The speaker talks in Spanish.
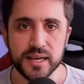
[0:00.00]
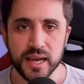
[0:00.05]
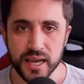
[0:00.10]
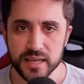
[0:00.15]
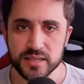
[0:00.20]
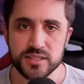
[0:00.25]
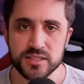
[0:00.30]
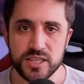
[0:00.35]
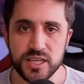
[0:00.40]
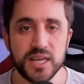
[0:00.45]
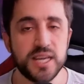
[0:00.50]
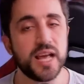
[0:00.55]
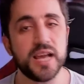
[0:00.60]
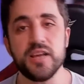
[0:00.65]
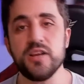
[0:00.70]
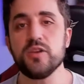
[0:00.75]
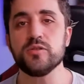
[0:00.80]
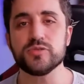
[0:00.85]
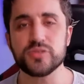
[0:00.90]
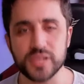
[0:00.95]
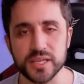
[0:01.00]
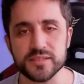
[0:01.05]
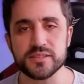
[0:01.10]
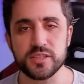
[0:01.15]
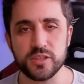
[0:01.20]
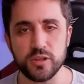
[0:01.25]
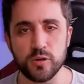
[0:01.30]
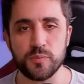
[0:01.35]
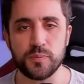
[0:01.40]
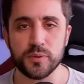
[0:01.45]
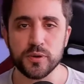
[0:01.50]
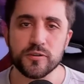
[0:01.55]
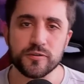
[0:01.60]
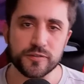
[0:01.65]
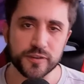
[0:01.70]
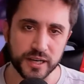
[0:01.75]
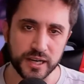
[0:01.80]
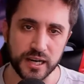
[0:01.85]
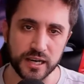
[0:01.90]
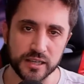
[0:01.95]
en China y no se han sido puros
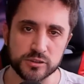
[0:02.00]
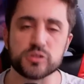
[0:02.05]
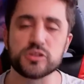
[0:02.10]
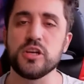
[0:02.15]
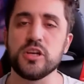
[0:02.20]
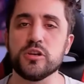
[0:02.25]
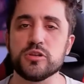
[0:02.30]
fracasos.